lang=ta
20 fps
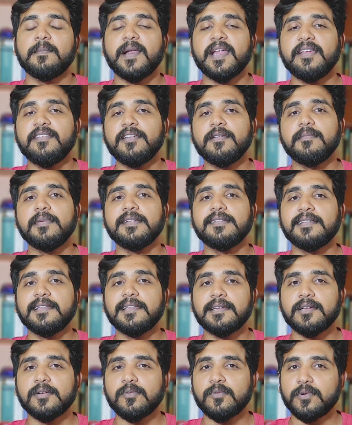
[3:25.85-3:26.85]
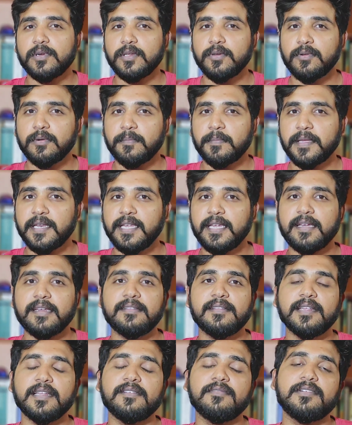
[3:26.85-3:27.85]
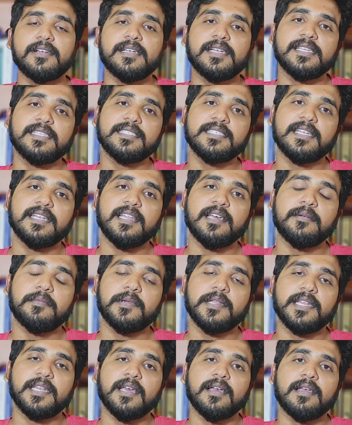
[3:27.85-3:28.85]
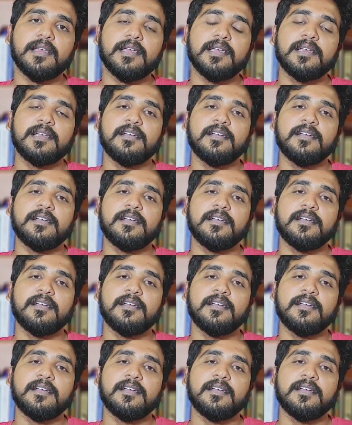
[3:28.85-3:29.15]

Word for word: ப்ரைவேட் பஸ்ஸில் இருக்கக்கூடிய ஒரு பெரிய டிஸ்அட்வான்டேஜ் என்ன அப்படின்னா